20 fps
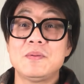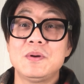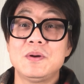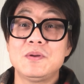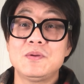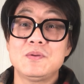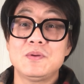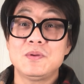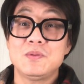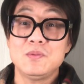我
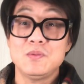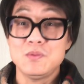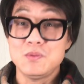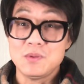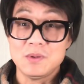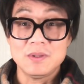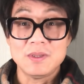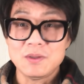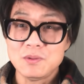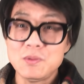跟你说，
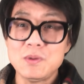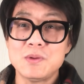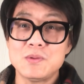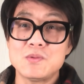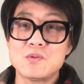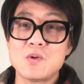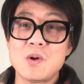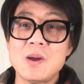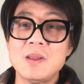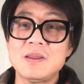女人她都
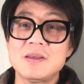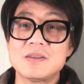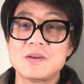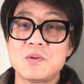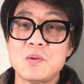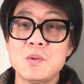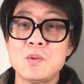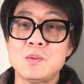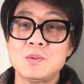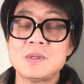很装的，在
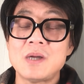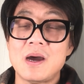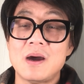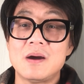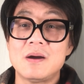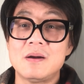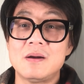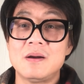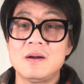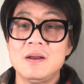公共场
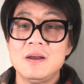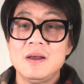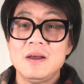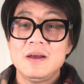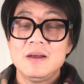合，